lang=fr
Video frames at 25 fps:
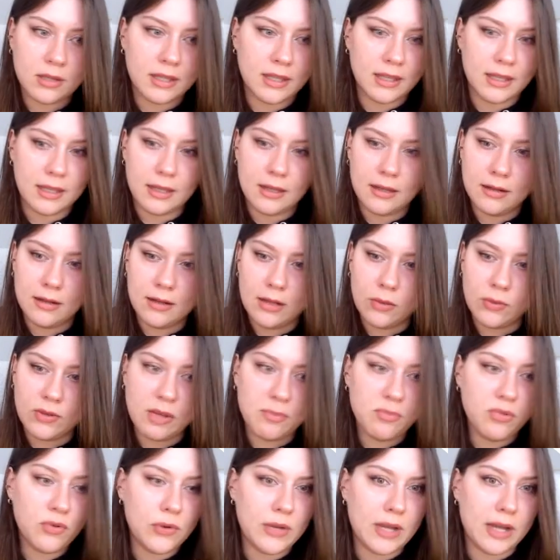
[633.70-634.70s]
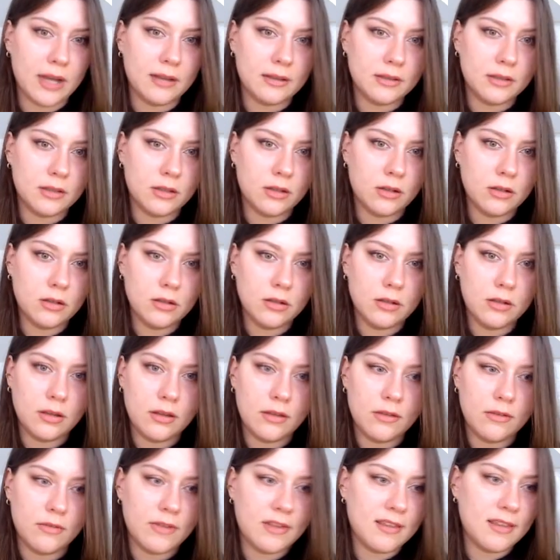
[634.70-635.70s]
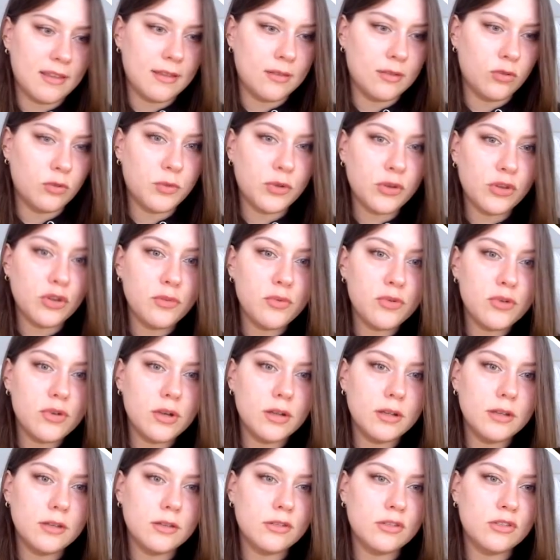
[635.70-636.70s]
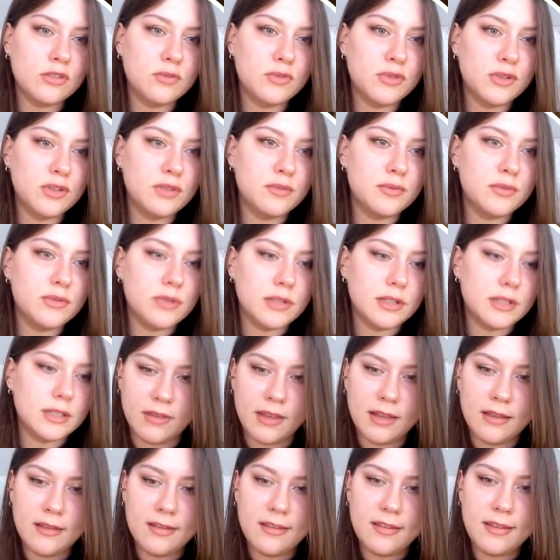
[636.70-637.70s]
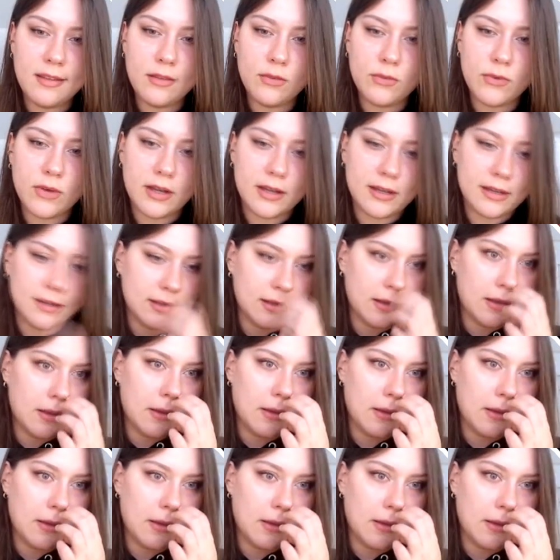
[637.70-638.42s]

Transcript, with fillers: Ok, là on est bon là, non Vas-y, tout le monde debout tout le monde debout Viens ici, toi